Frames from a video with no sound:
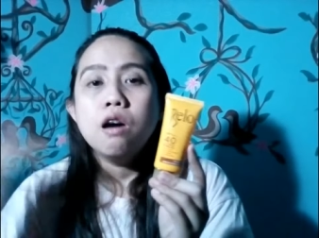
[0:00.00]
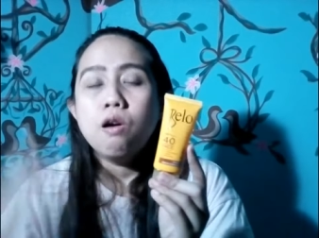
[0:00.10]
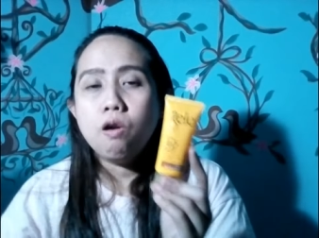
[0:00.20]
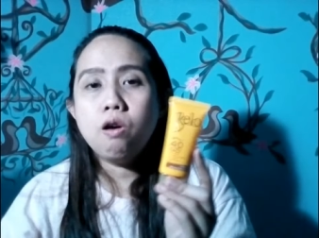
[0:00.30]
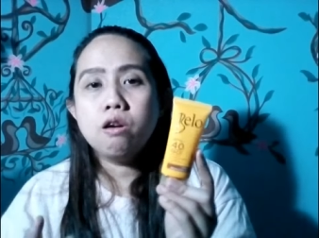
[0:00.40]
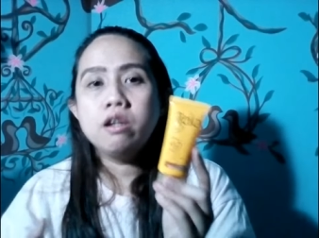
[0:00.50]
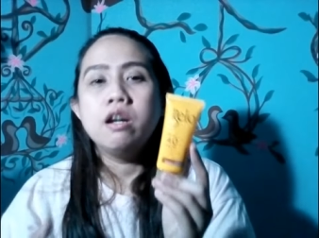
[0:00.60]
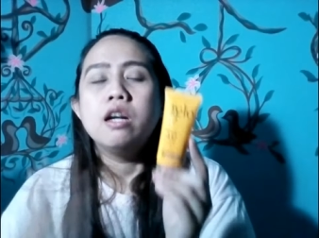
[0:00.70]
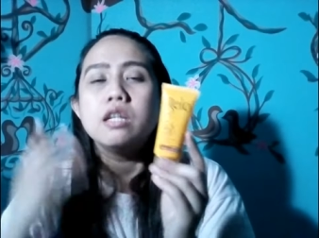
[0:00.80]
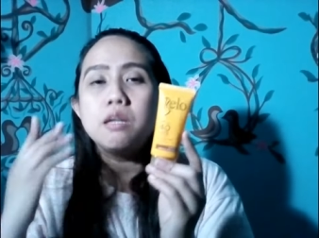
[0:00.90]
or
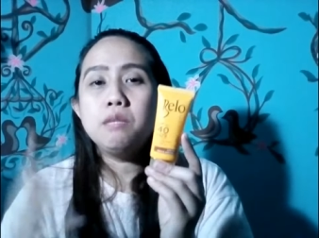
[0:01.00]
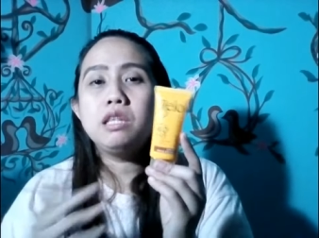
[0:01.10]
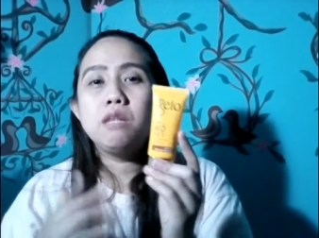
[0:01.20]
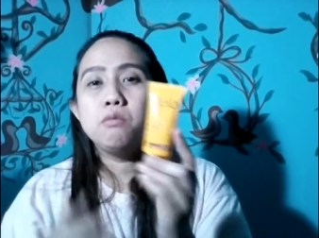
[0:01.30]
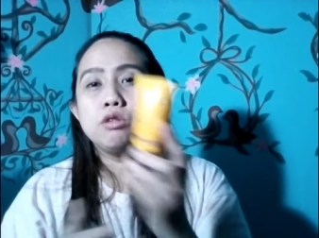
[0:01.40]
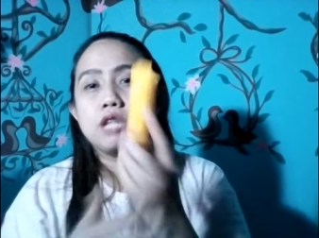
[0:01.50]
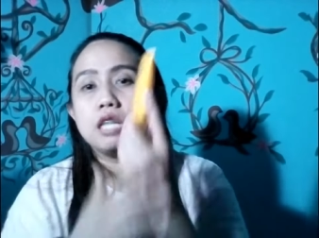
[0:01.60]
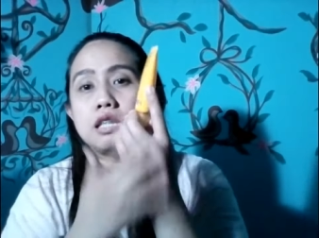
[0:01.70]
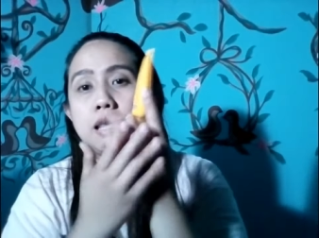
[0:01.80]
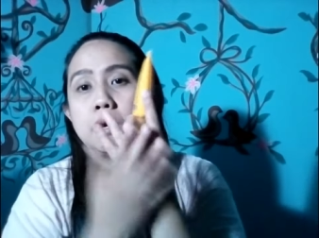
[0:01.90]
gamitin mo siya
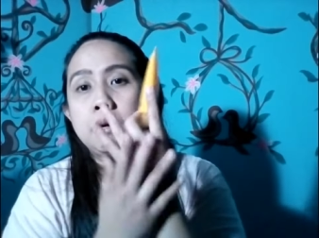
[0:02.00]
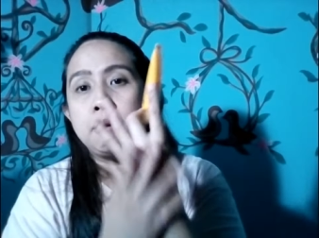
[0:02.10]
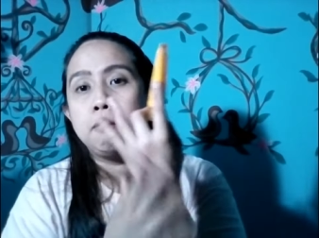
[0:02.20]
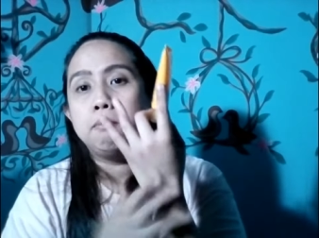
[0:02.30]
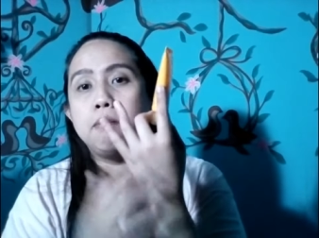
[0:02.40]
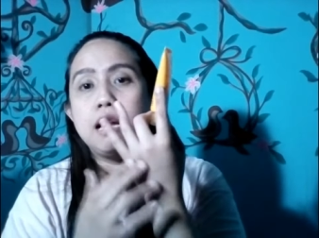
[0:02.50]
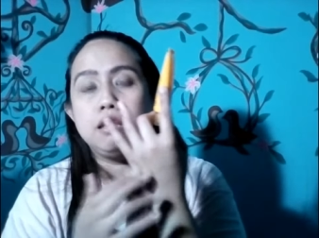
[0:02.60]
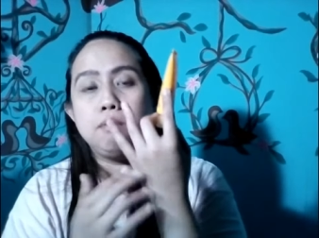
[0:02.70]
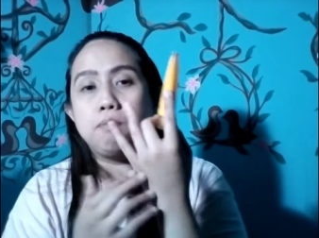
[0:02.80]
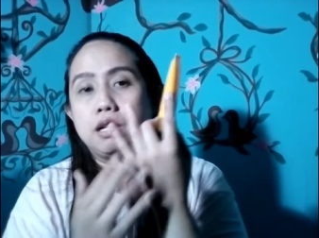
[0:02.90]
sa
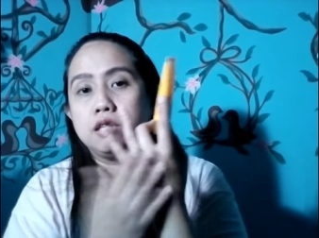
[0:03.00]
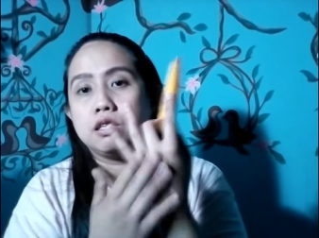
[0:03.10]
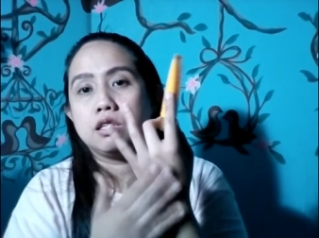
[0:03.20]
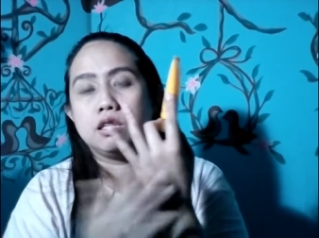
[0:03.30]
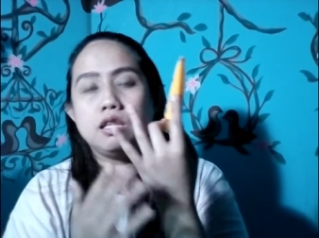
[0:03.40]
body parts,